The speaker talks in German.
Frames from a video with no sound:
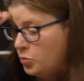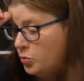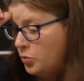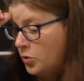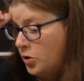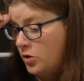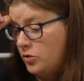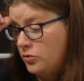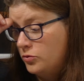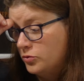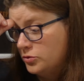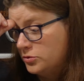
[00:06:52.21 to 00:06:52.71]

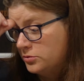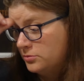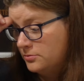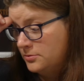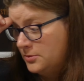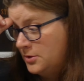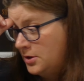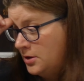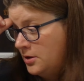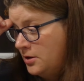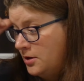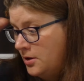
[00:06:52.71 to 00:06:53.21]
Na gut.
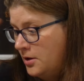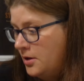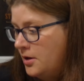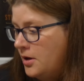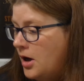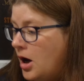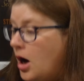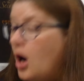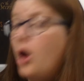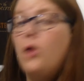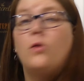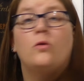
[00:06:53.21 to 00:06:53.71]

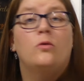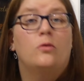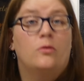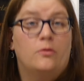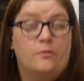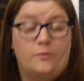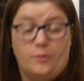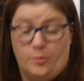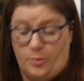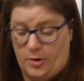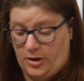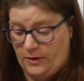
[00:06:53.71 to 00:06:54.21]
Auch
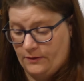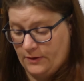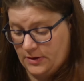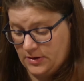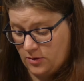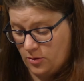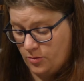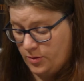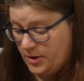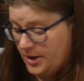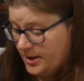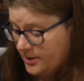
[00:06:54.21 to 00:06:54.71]
für mich was
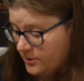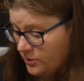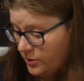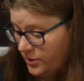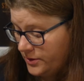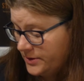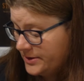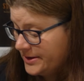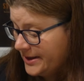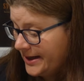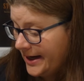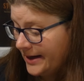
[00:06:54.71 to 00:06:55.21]
komplett
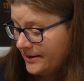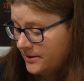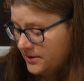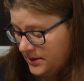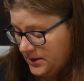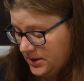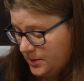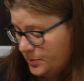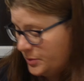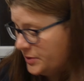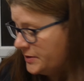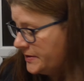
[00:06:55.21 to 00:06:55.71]
Neues kannte
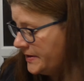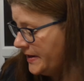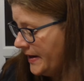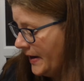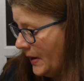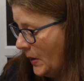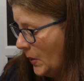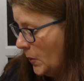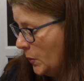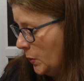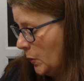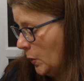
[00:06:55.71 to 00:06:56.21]
ich
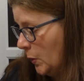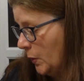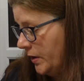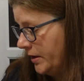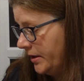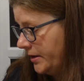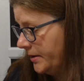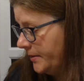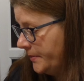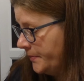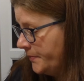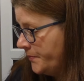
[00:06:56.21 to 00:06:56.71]
bisher auch noch
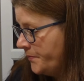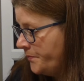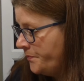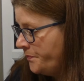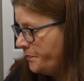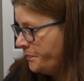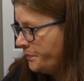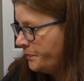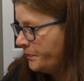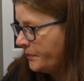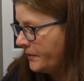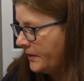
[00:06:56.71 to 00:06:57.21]
nicht.
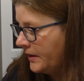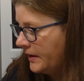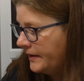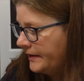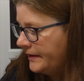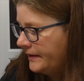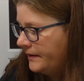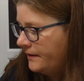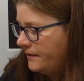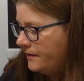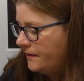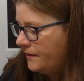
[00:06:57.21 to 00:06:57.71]

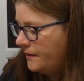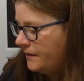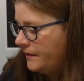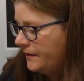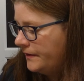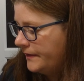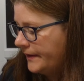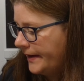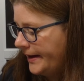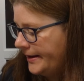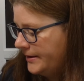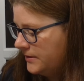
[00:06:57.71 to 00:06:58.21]

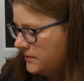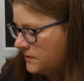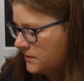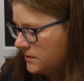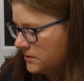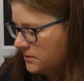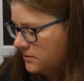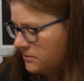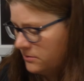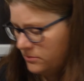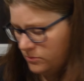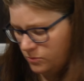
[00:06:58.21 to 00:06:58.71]
Die
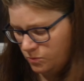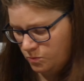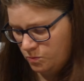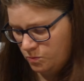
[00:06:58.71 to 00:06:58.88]
13.